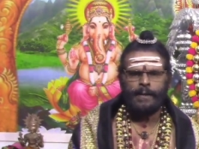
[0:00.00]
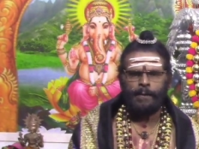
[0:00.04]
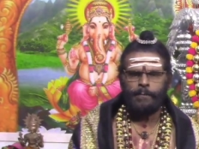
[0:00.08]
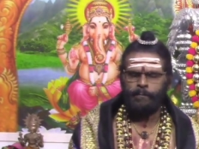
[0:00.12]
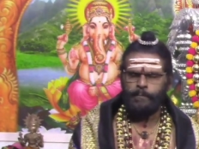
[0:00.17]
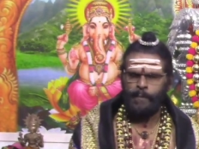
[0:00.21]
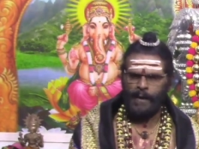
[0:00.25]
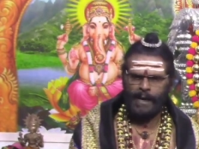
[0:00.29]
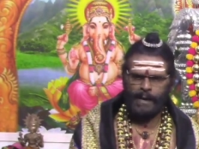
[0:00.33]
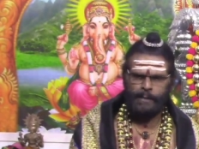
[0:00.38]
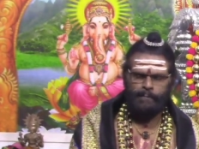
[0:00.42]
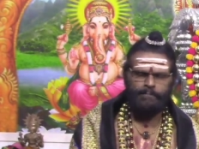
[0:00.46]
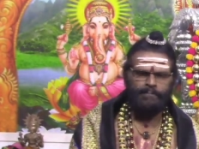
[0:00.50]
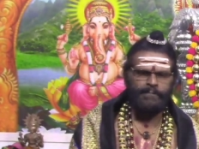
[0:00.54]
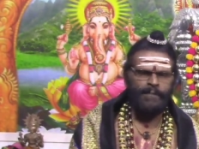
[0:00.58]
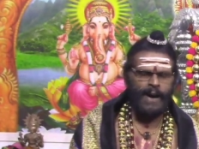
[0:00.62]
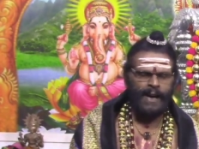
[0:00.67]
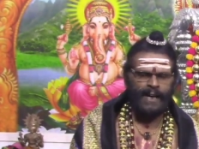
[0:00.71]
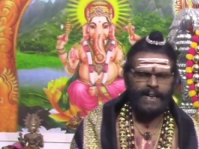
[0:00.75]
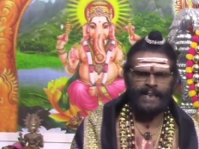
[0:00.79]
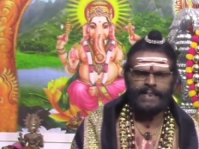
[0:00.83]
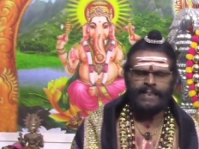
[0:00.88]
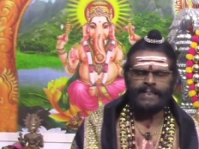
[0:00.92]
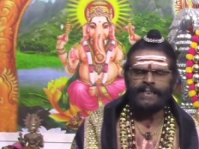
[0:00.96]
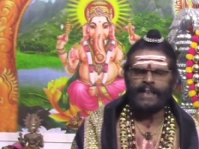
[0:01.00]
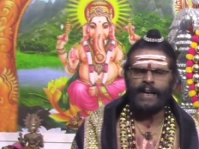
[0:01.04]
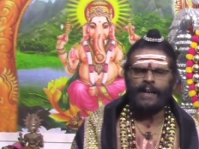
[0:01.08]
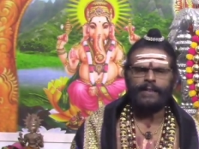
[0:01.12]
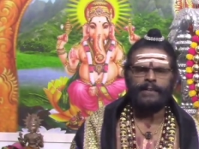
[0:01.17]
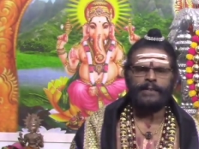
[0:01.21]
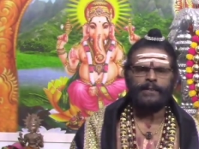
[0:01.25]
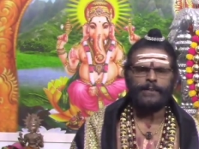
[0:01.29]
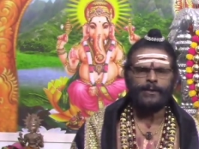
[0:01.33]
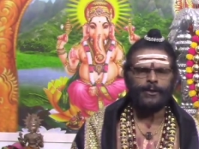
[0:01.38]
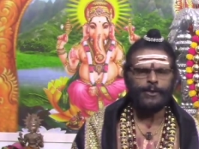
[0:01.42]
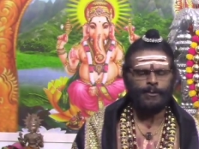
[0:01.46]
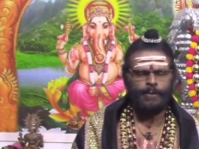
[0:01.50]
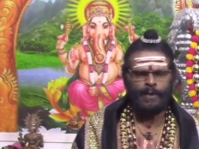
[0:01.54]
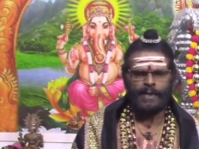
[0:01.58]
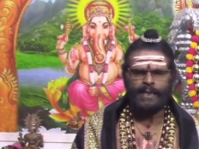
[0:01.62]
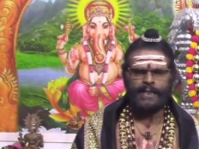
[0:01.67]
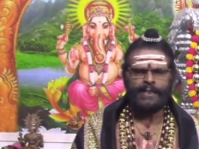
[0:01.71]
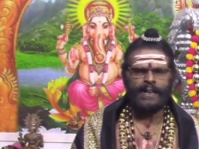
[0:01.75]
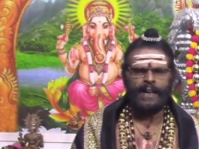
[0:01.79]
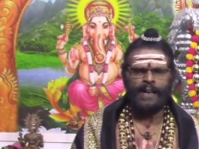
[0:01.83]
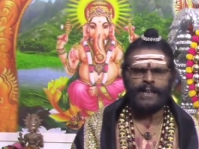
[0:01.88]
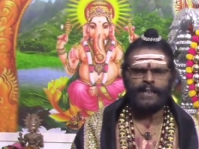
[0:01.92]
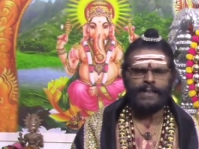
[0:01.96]
பணம் வாங்கித்தான்
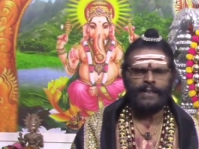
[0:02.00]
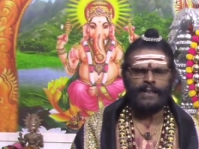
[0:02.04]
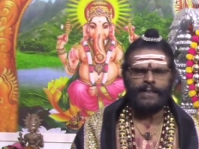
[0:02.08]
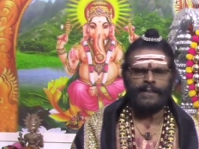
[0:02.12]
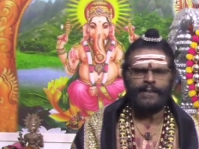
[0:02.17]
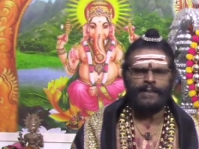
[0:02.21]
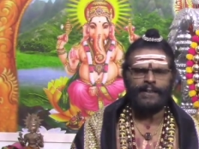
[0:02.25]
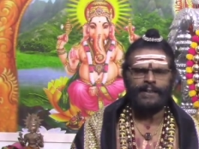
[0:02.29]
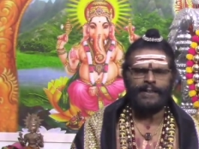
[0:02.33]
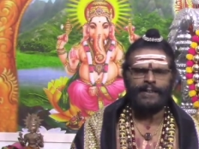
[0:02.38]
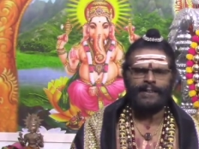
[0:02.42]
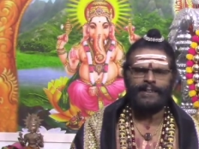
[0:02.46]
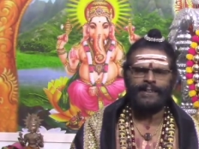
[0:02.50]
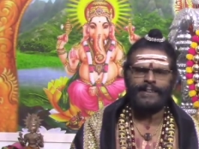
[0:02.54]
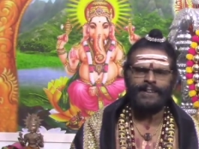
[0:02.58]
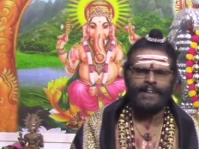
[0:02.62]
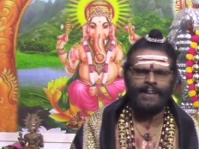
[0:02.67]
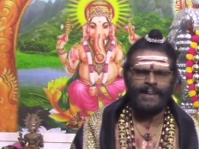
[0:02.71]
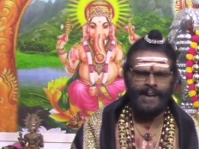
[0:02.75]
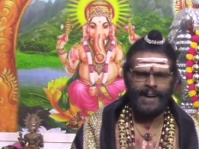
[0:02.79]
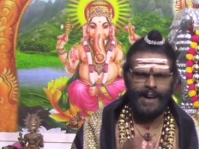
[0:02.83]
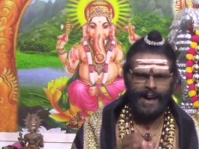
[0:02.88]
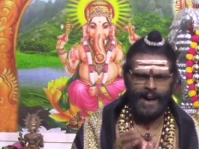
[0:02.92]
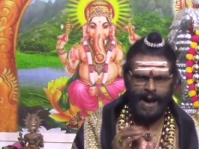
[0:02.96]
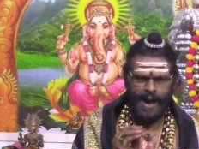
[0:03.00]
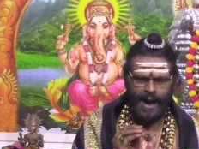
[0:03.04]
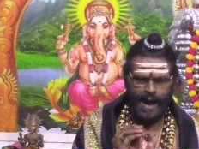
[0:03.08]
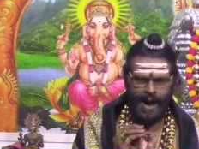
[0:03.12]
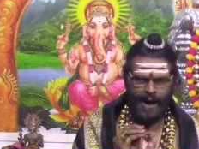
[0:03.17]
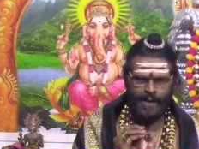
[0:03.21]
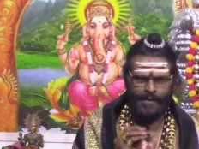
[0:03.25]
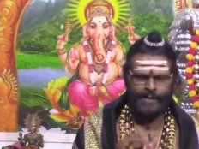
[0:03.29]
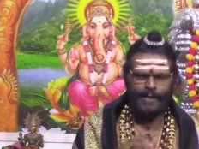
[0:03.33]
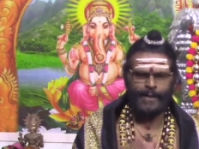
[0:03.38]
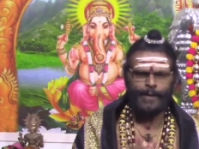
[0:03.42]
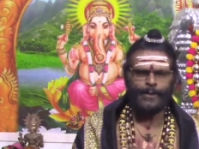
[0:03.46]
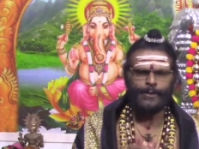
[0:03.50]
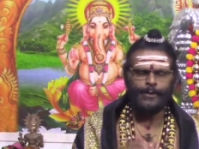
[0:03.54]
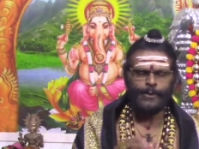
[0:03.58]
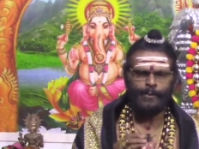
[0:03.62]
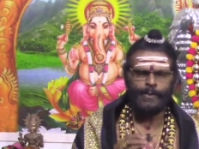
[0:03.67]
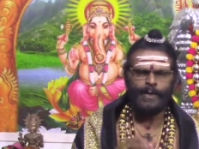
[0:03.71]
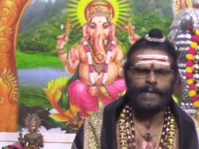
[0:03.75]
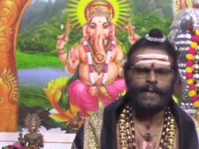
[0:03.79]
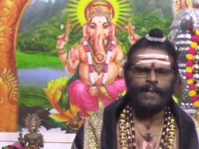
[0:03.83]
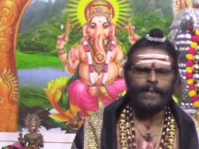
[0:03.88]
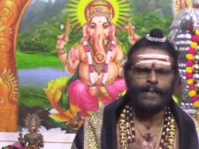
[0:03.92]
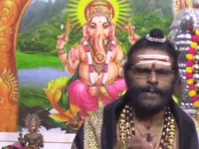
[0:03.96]
சுமக்கிறார்கள் அவர்கள்
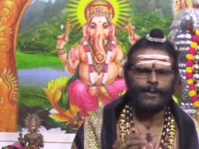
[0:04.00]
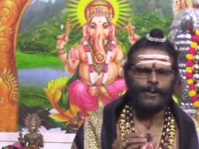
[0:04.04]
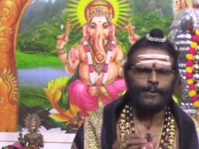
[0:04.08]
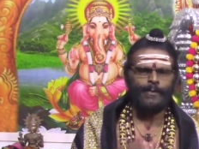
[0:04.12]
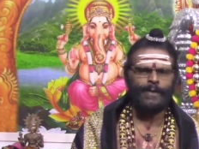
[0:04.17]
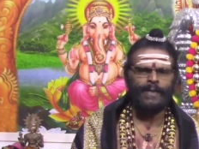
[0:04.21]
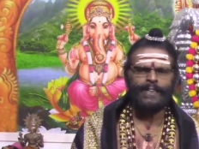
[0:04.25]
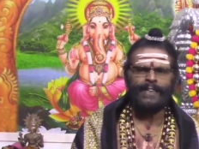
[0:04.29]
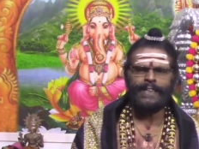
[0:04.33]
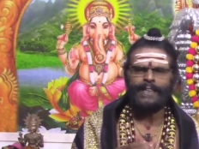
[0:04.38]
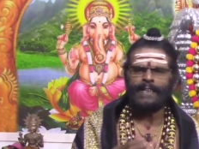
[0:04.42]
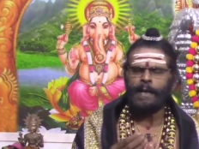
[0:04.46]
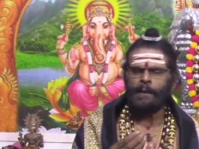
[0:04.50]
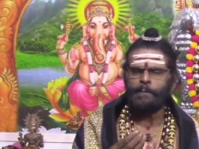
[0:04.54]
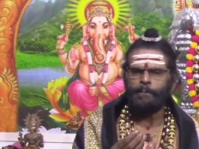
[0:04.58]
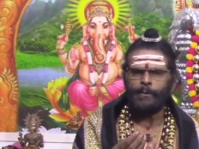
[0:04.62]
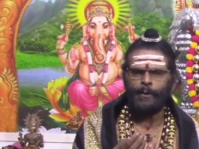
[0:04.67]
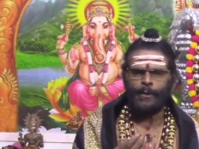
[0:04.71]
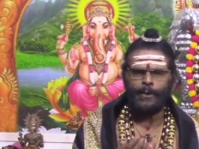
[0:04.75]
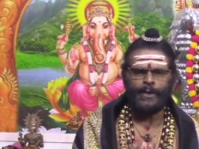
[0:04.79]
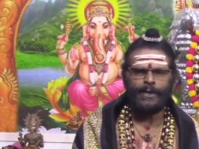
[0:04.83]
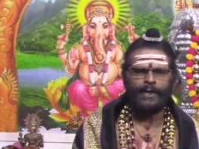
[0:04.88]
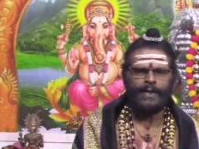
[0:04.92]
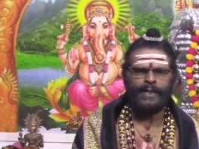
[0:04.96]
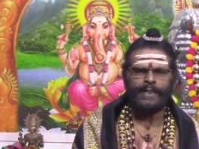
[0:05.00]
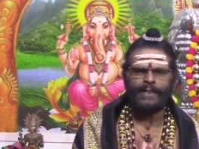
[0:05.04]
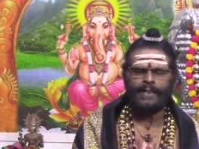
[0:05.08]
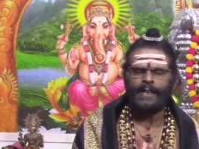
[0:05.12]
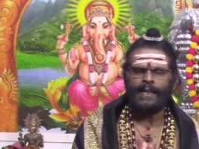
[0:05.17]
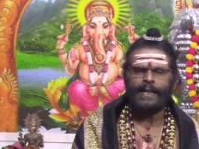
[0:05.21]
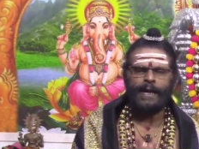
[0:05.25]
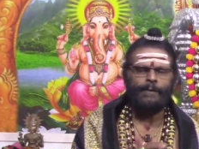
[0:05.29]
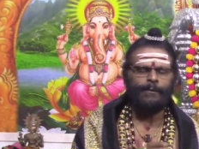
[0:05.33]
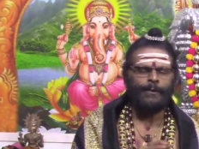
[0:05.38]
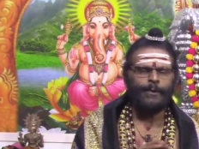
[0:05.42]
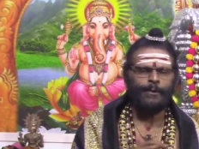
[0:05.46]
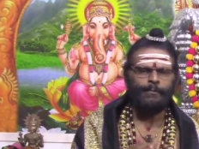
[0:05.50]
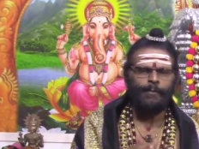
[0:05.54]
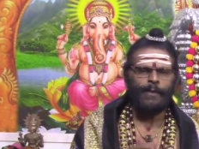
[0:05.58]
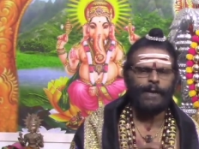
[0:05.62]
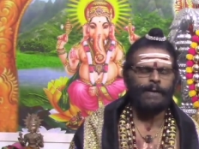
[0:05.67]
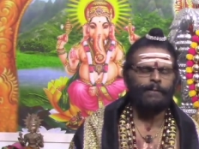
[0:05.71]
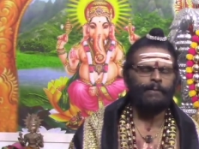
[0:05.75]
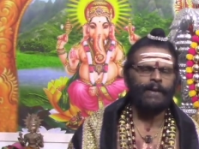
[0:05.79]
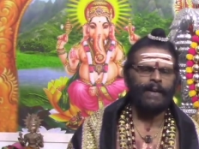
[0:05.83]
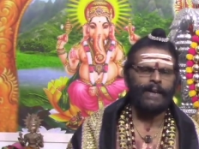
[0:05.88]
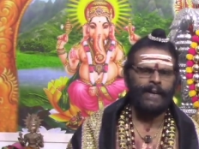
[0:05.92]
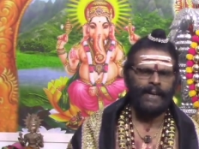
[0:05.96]
சுமக்கிற சுமக்கி நாம் கொடுக்கிறதெல்லாம் ஒரு
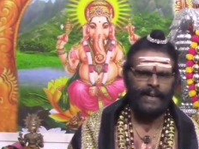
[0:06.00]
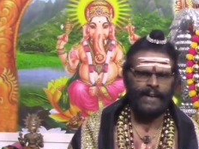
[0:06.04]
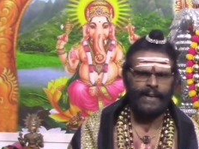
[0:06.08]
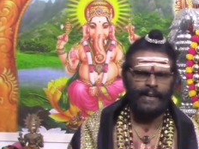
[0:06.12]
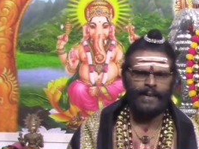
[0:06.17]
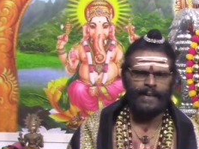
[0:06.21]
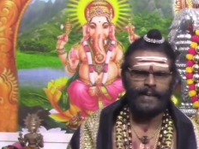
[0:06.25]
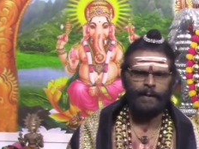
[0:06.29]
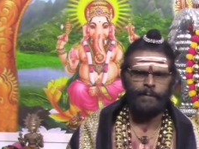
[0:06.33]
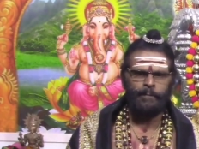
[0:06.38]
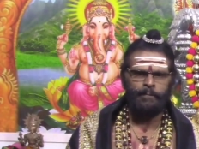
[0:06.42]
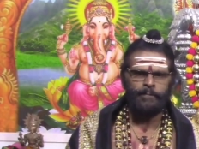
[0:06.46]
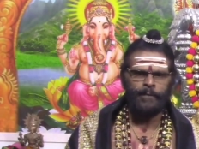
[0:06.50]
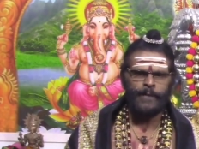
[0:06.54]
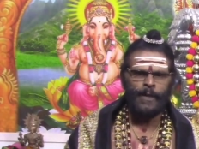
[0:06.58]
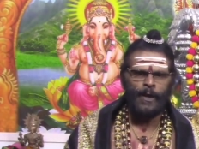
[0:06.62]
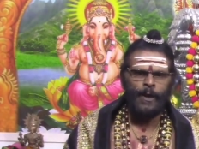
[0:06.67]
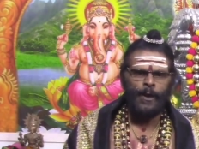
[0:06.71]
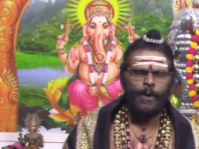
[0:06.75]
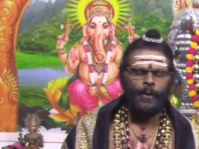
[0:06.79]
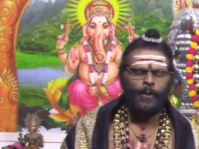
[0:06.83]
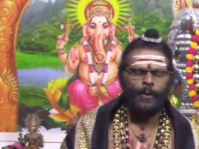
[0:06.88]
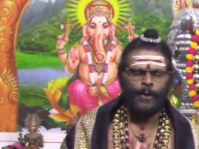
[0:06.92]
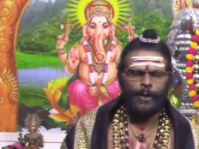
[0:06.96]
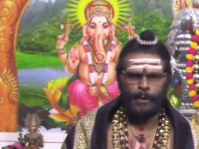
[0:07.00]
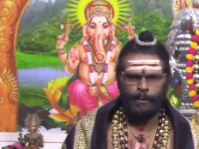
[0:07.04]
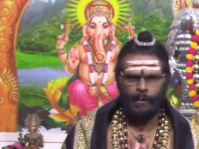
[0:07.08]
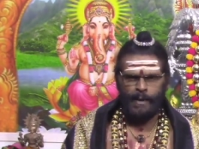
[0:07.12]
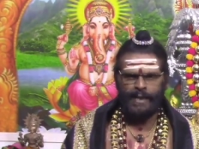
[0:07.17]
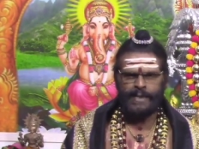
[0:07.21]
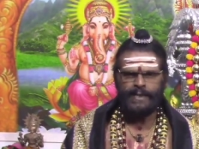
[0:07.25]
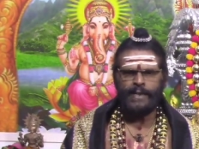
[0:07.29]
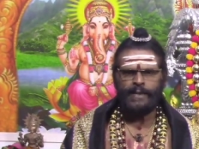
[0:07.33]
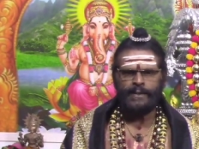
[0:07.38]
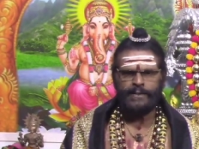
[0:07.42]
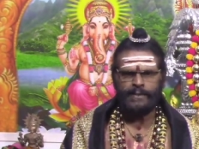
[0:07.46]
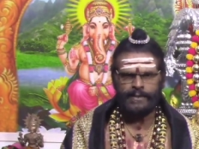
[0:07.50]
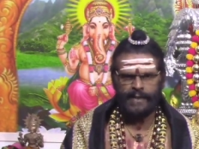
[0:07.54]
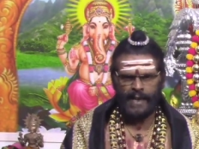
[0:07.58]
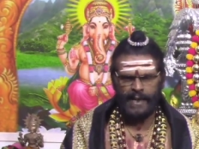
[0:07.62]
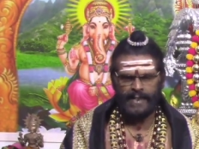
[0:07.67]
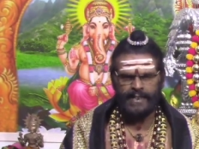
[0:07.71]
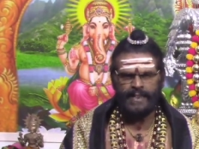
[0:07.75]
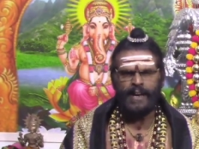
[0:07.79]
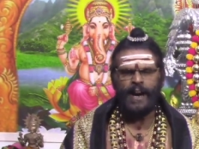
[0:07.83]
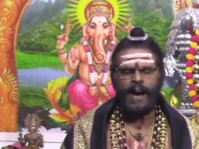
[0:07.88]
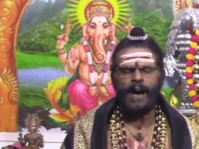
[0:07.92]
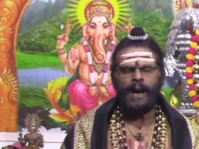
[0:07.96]
பணமே கிடையாது ஒரு மனிதன்
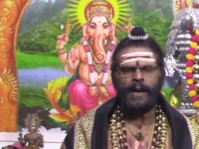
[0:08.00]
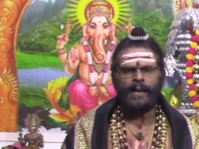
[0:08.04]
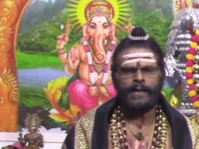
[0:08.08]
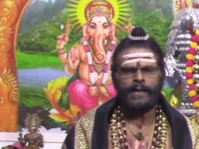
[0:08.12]
தனியாக